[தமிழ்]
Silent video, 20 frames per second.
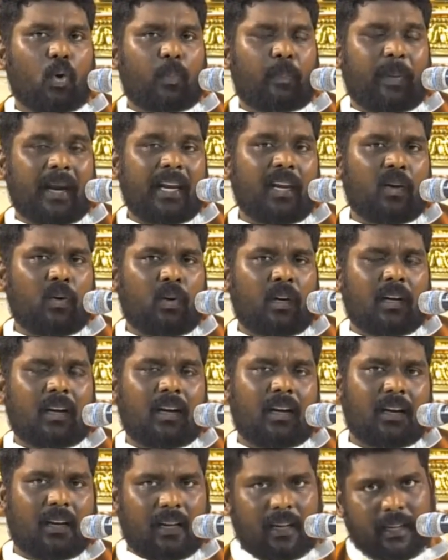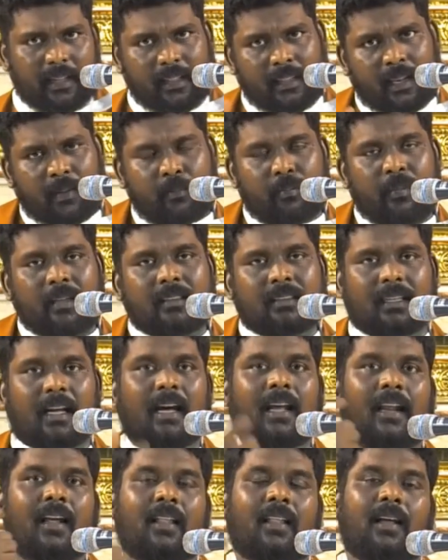ஒரு பெண்ணுண் நம்ம
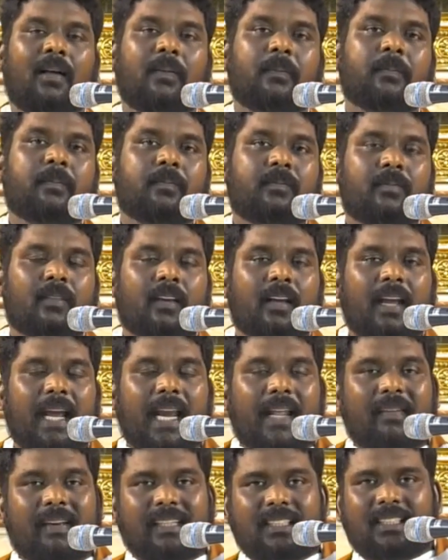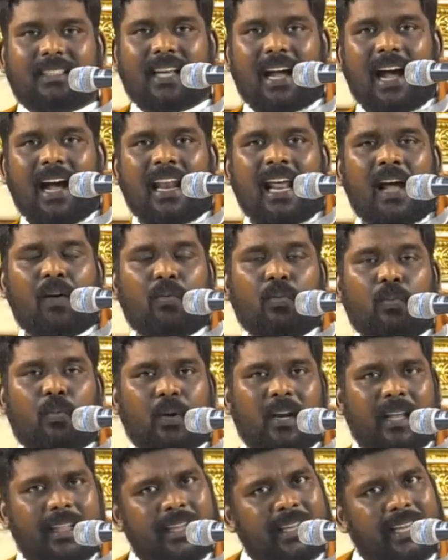சாரா தான் எனவே சாராவும்
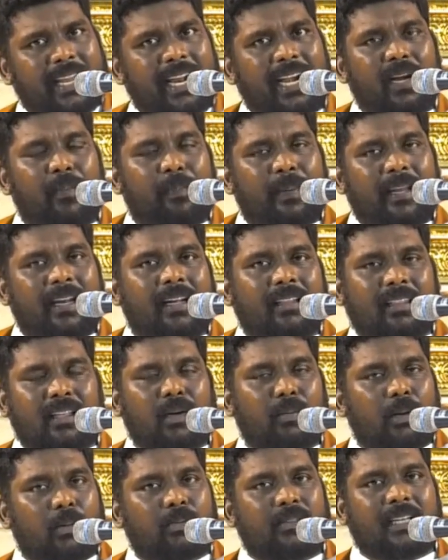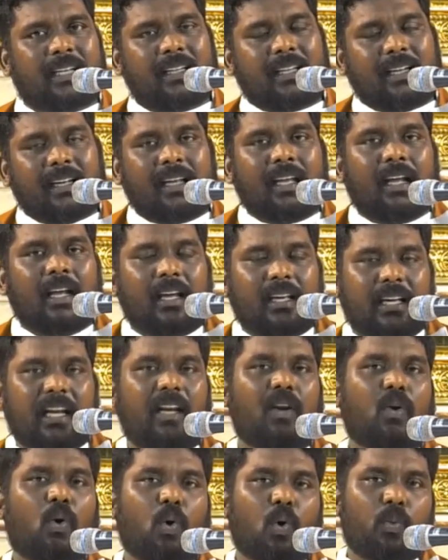கூட இந்த ஏழு பேரை திருமணம் செய்து
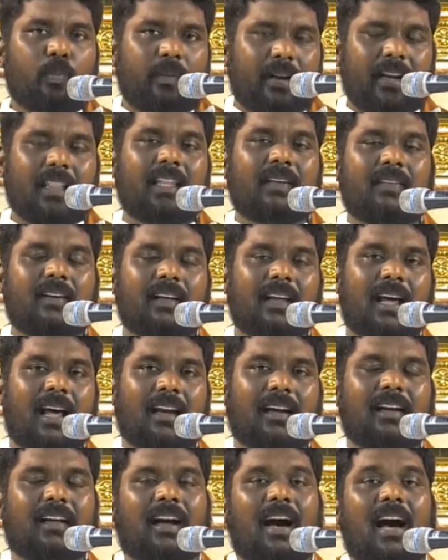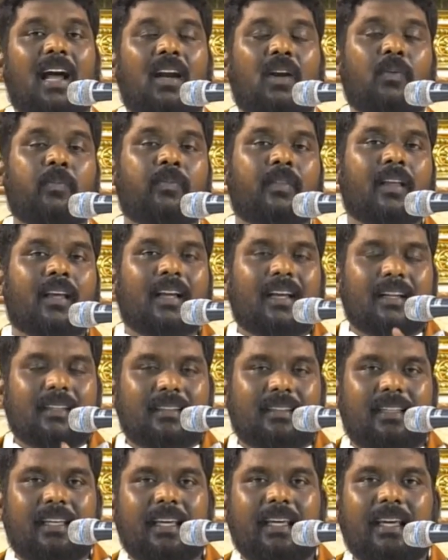எல்லோரும் இறந்து விடுகிறார்கள் காரணம்
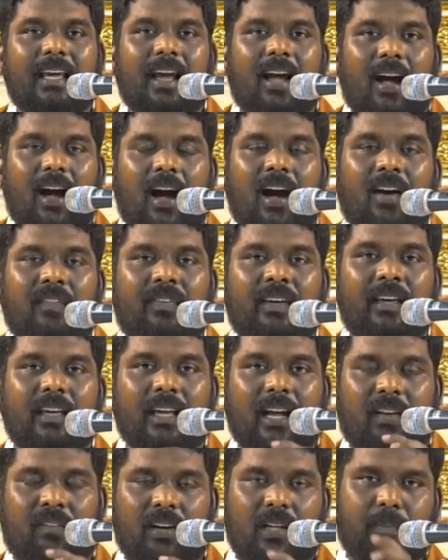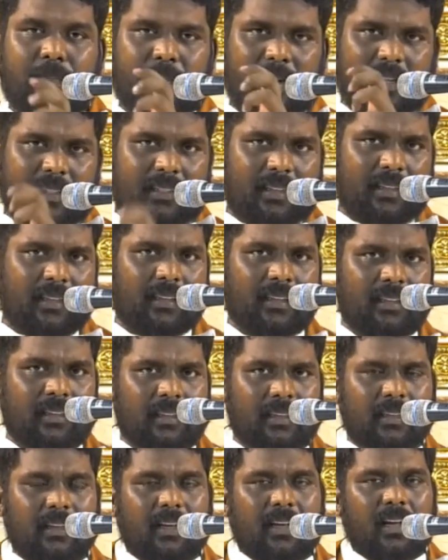தீய ஆவி அவளை
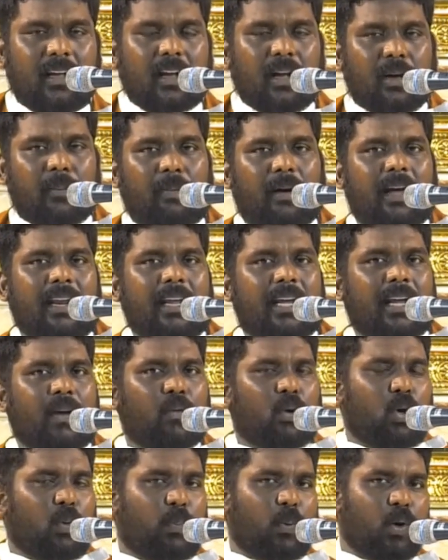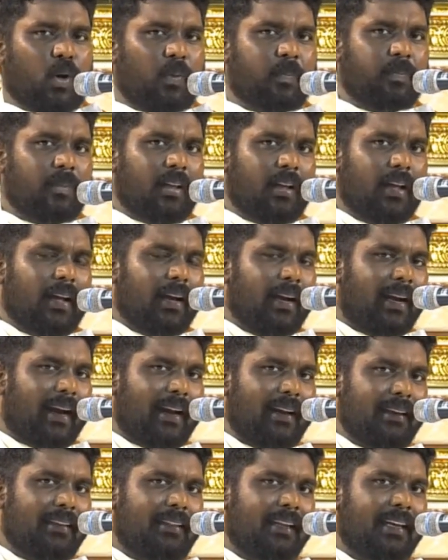பிடித்திருந்தது பாருங்க ஒரு புறம்
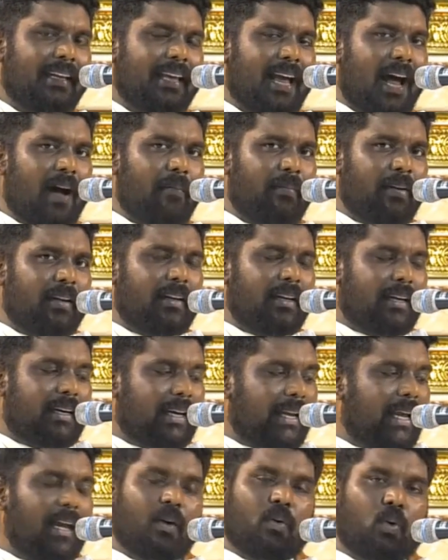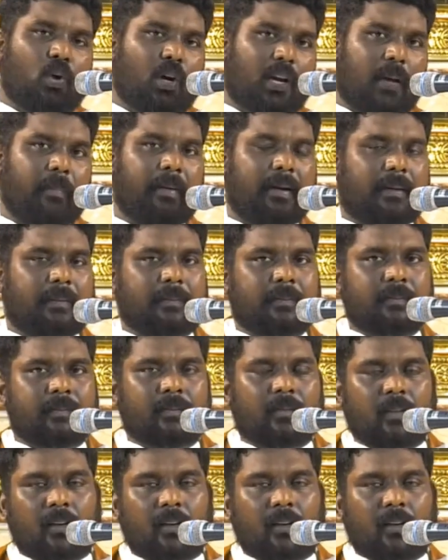கண் தெரியாமல் இருக்கிற ஒரு நபர்